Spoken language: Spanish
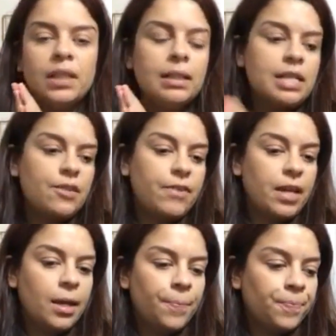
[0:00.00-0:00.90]
la
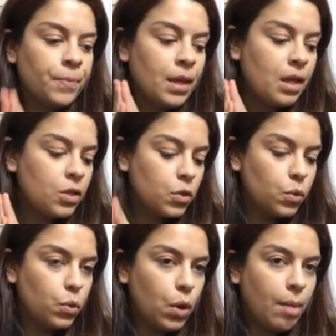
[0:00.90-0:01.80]
llevé a
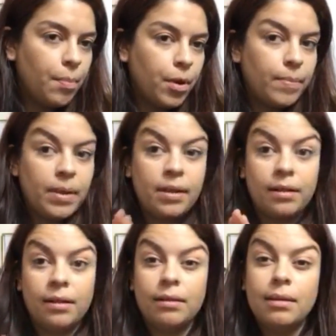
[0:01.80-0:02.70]
su apoyo
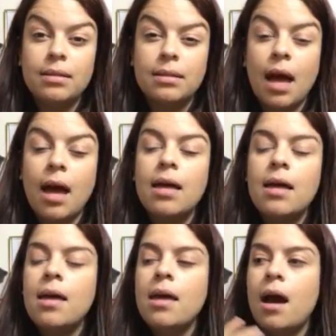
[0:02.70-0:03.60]
del dentista
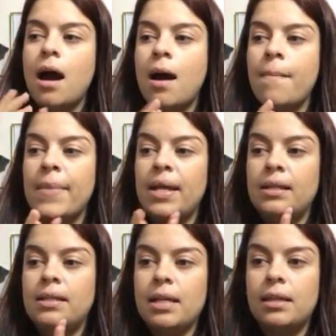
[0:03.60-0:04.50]

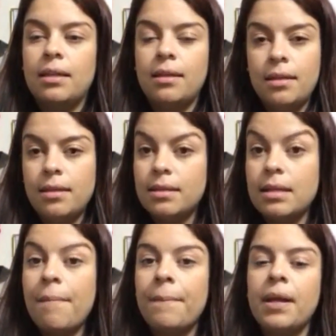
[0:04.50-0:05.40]
el 7 de
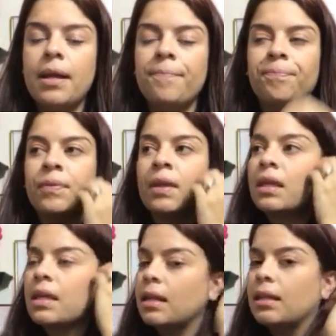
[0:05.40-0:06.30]
diciembre
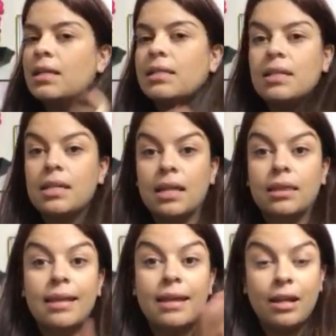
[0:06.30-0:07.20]
y el día
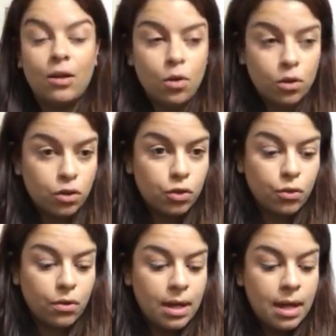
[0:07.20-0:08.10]
siguiente, el
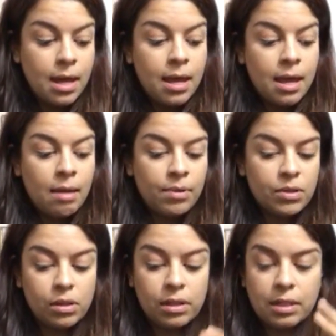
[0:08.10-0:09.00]
8,
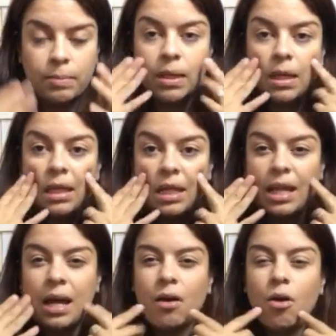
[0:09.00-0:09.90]
empezó a decirme que
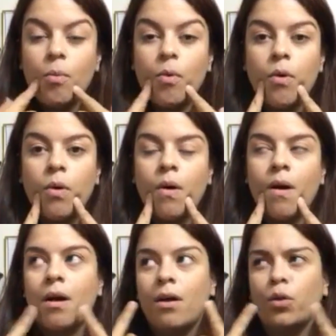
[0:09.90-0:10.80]
tenía como
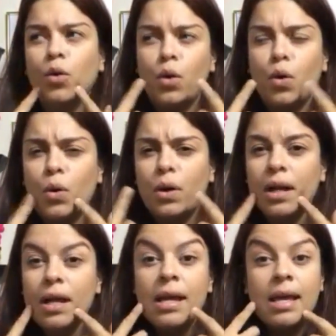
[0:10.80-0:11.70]

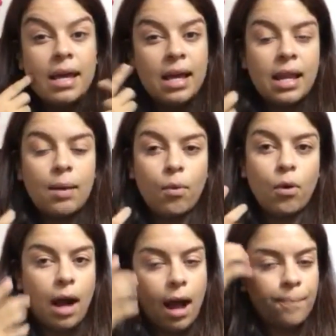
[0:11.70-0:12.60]
dolor en la
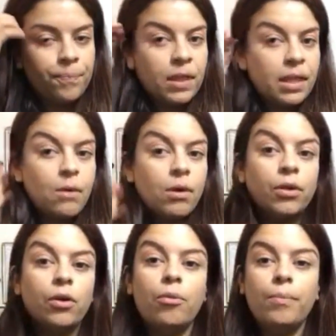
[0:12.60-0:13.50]
boca, que
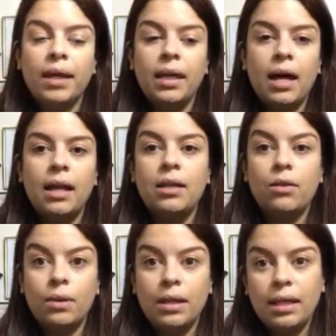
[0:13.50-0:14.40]
cuando comía le
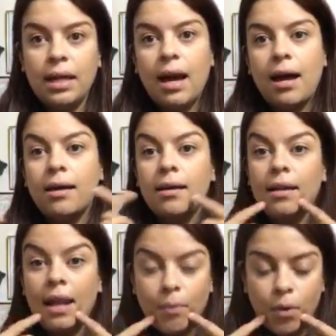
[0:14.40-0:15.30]
dolía
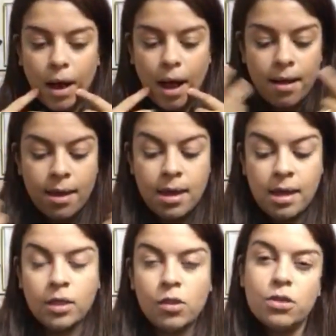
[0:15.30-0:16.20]
la boca.
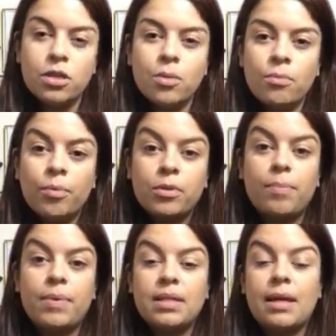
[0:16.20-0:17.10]
Entonces yo me
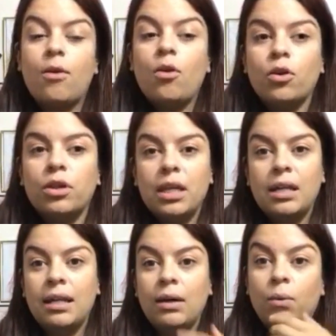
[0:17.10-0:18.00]
puse a pensar, oh,
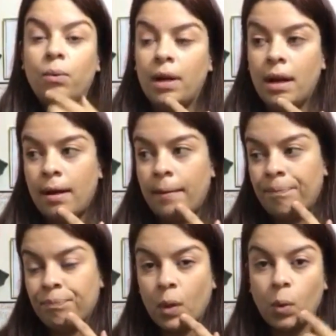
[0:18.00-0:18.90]
tiene
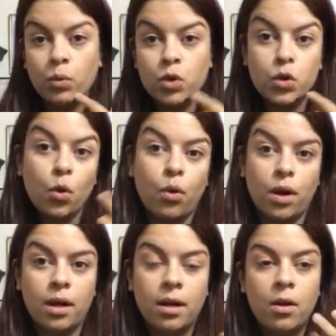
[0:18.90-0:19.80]
una, un
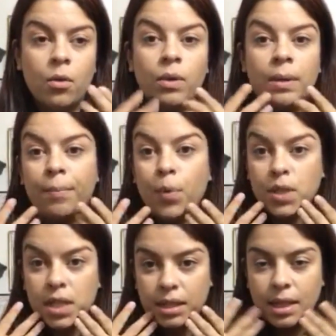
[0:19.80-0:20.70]
sore, una
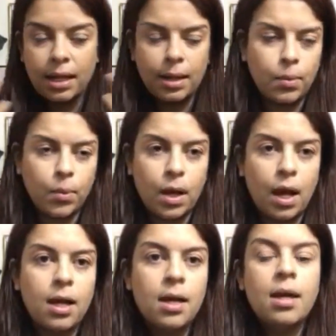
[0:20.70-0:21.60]
empollita en la boca.